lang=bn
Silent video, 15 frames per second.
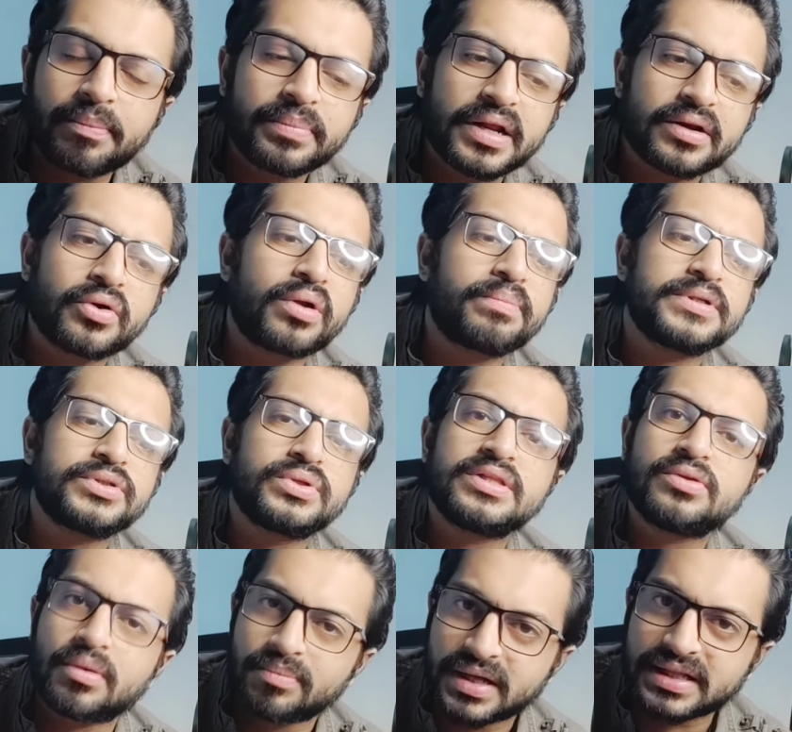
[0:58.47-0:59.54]
আপনার গল্পে যদি
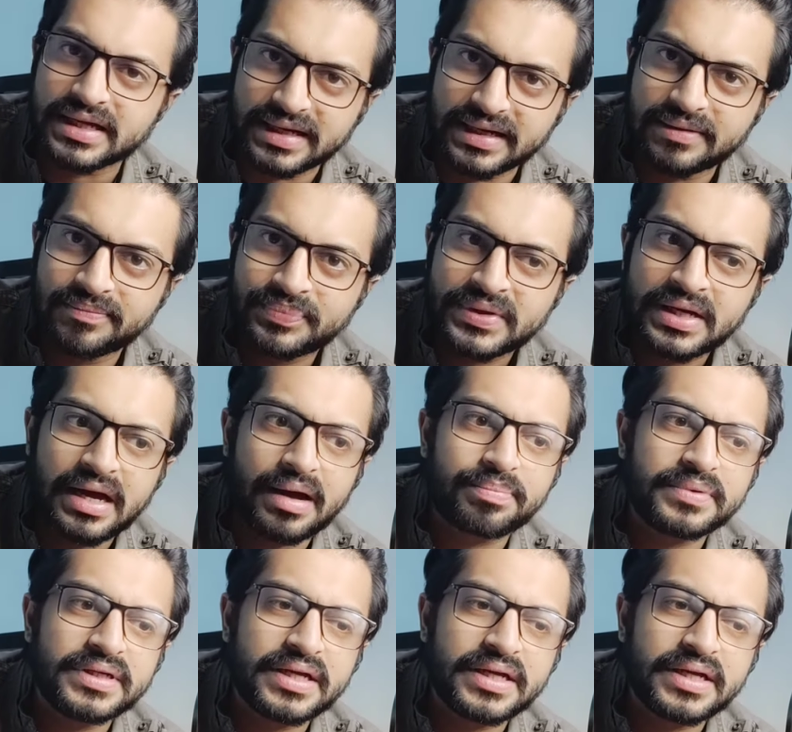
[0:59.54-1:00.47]
দম না থাকে আপনি